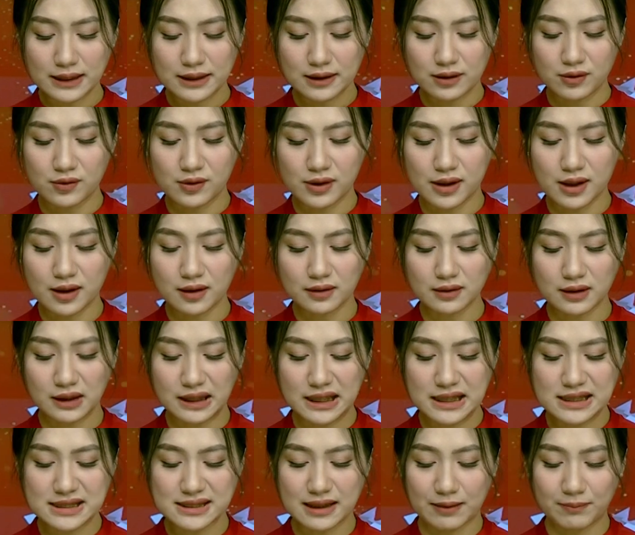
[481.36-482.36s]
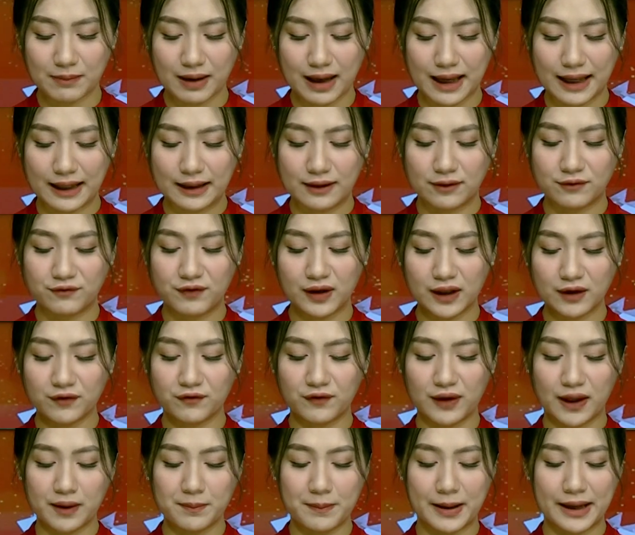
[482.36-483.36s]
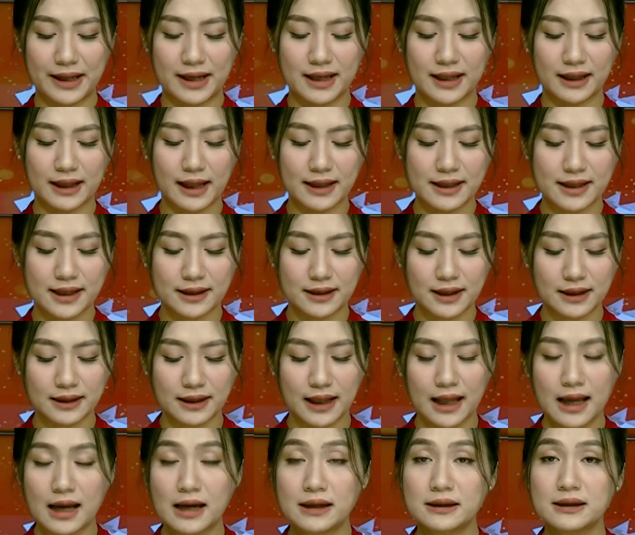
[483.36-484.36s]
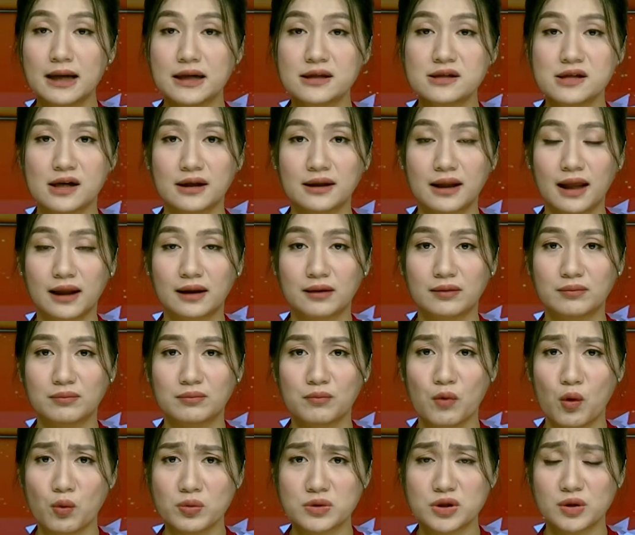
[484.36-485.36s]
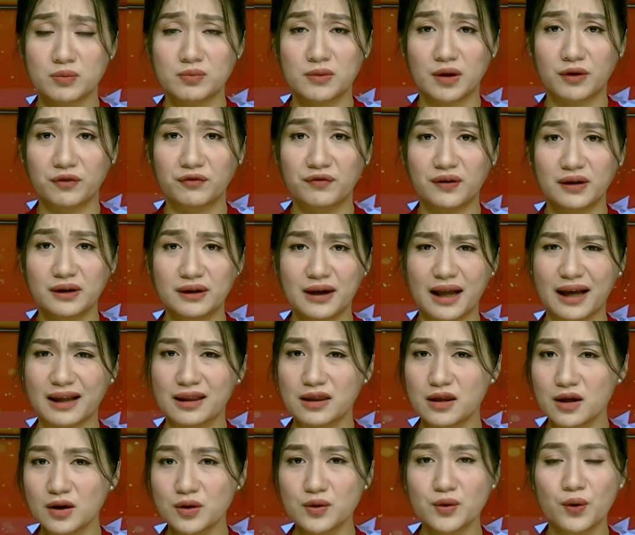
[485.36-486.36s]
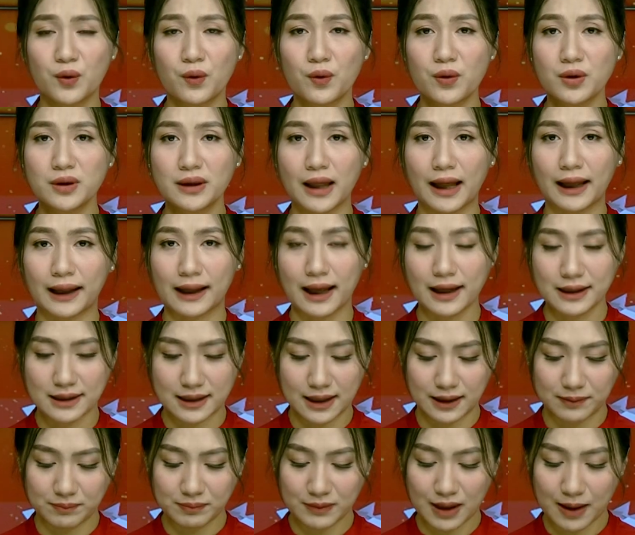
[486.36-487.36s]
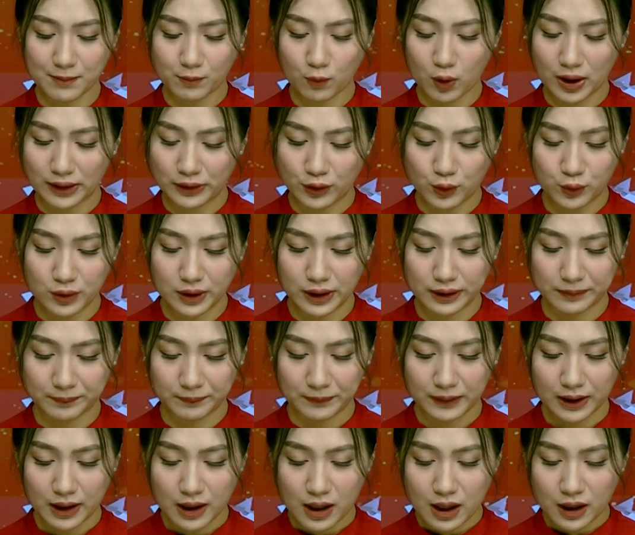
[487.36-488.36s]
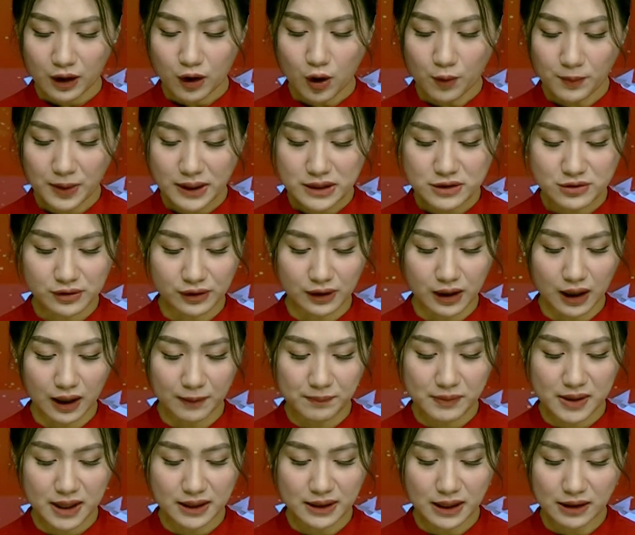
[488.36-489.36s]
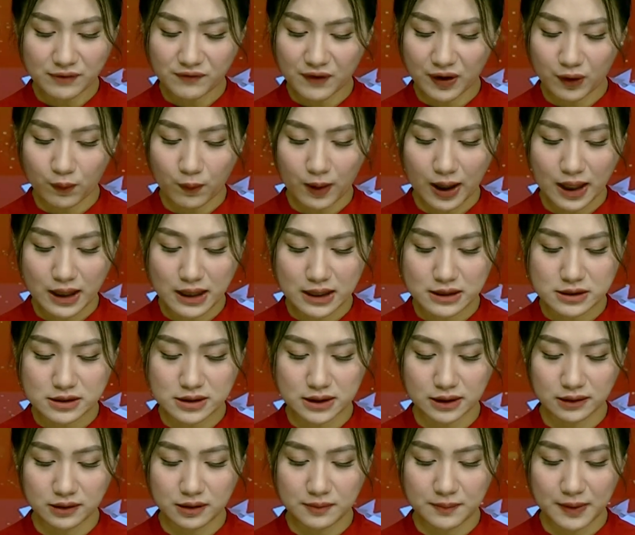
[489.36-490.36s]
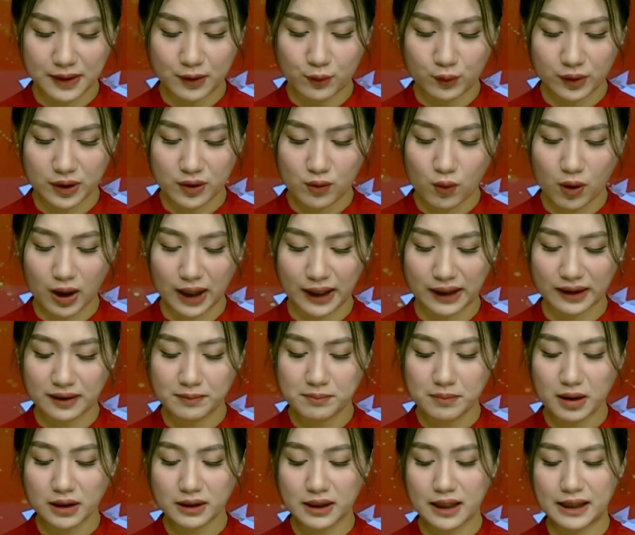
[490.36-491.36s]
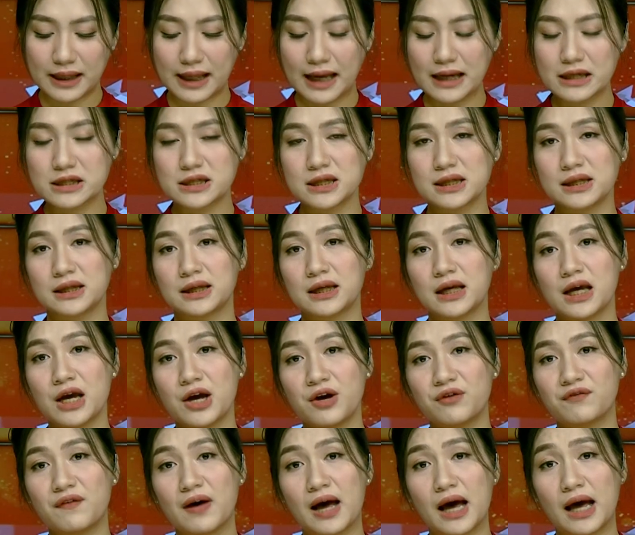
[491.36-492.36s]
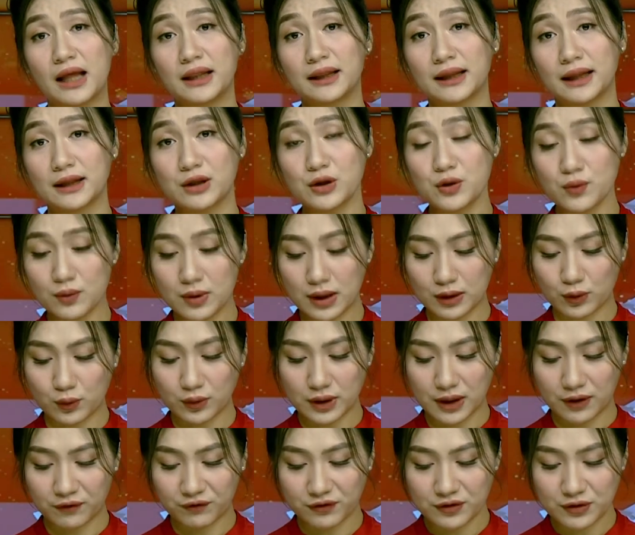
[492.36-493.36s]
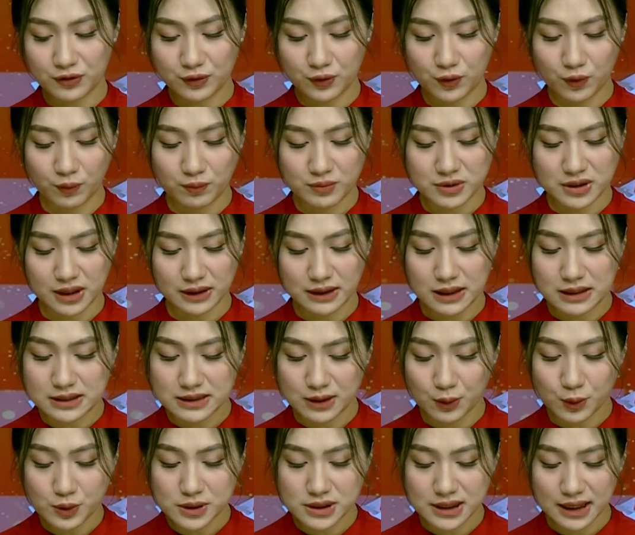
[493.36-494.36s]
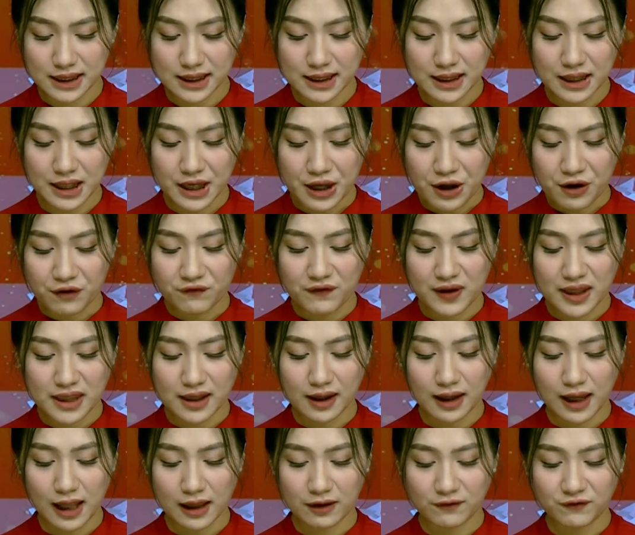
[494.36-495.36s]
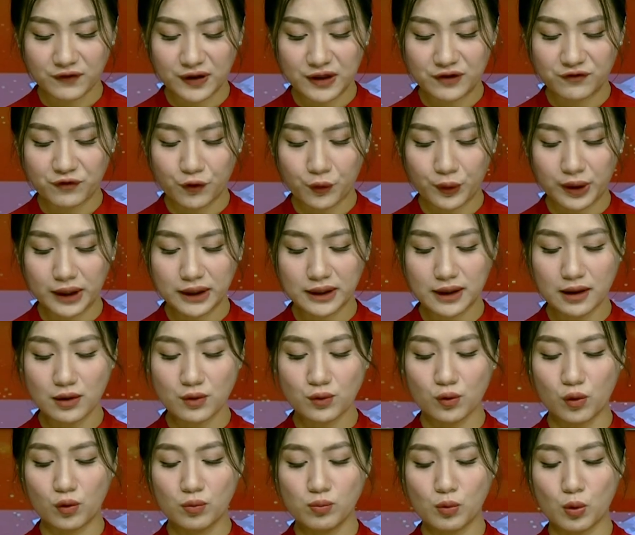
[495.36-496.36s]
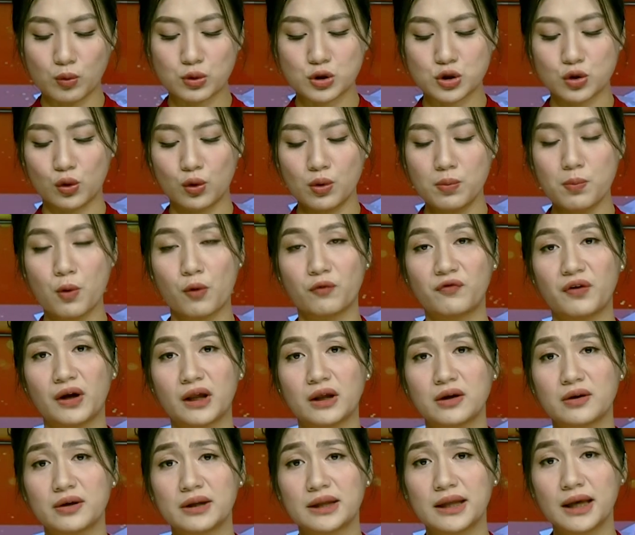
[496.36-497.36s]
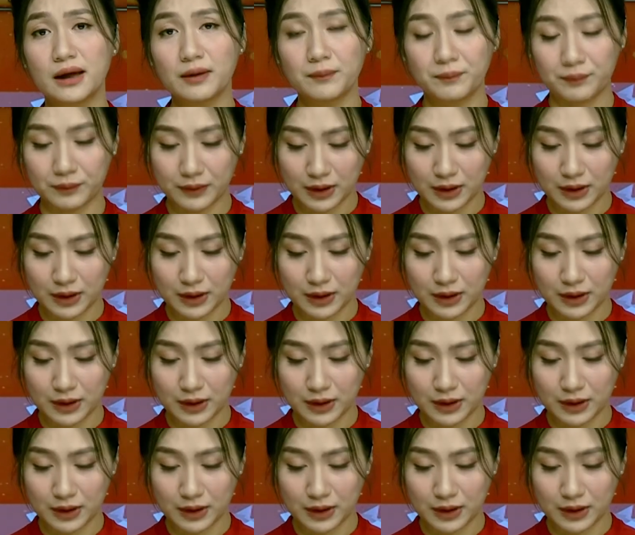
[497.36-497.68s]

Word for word: người dân tỉ xâm hại viết vẽ bậy lên các di tích đã trở thành một trong những vấn nạn nhức nhối tại các điểm tham quan du lịch. Không ít trường hợp di tích văn hóa lịch sử bị hủy hoại, mất đi giá trị và hình ảnh du lịch của địa phương cũng trở nên xấu xí vì những hành vi vô ý thức của một số bộ phận người dân.